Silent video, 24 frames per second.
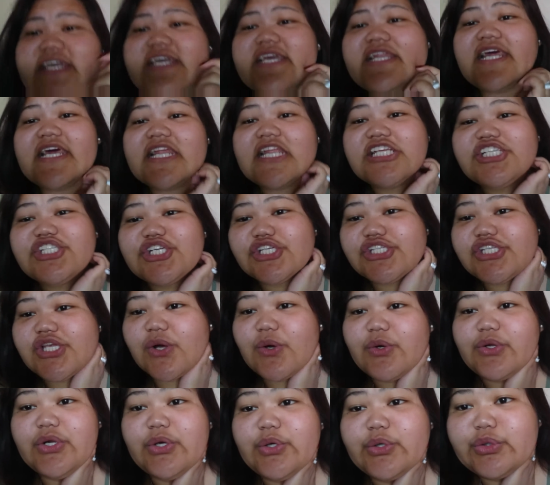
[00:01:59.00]
nagre-arrange
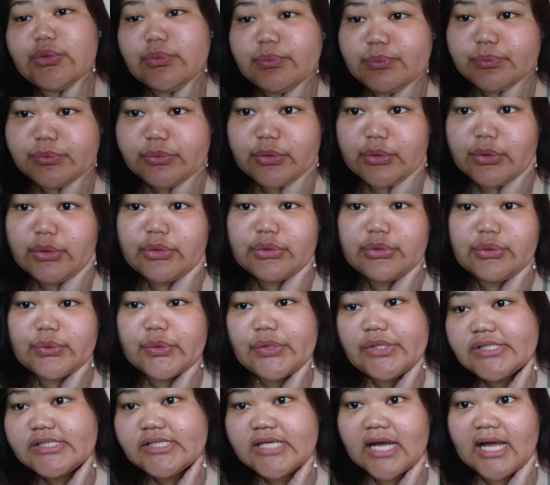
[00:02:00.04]
kasi ako ng room ko
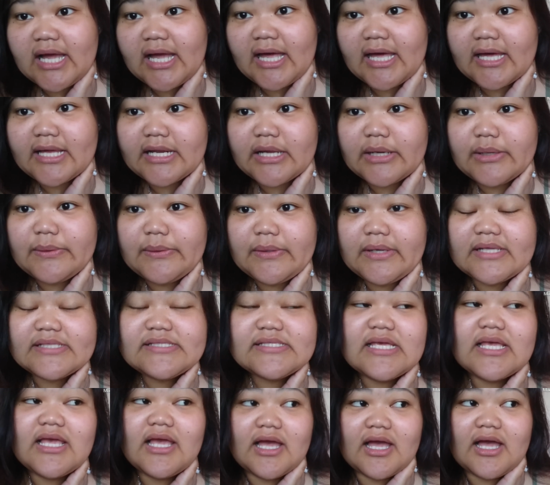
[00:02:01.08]
nung isang araw.
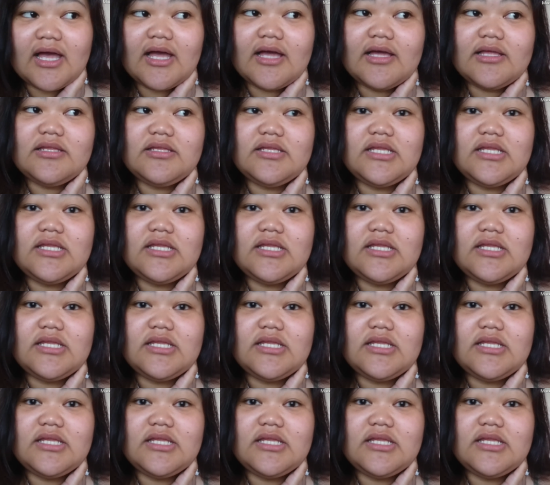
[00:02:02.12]
Kasi nga,